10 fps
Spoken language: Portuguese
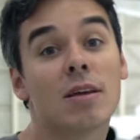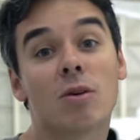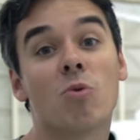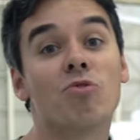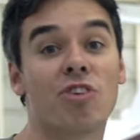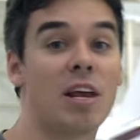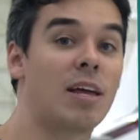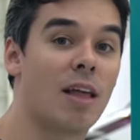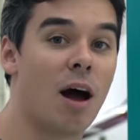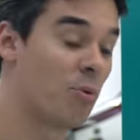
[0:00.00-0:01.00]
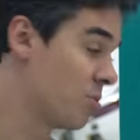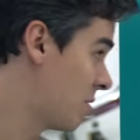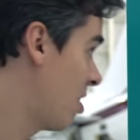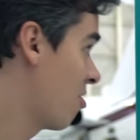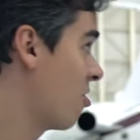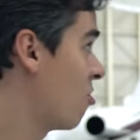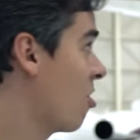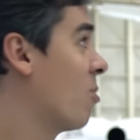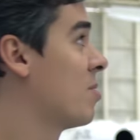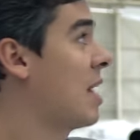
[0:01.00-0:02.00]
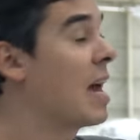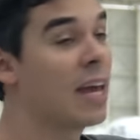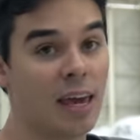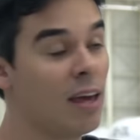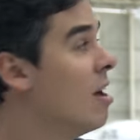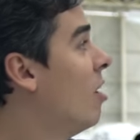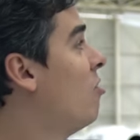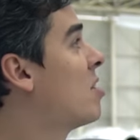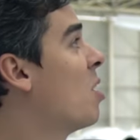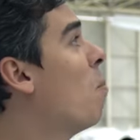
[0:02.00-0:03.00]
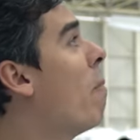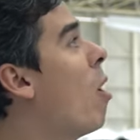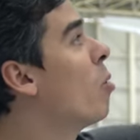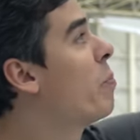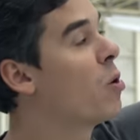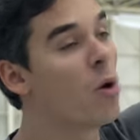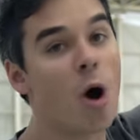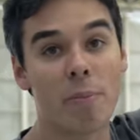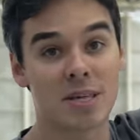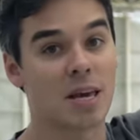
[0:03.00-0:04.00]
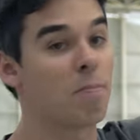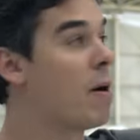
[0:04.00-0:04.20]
intercontinental, ou seja, a gente já consegue ir de São Paulo para a Europa sem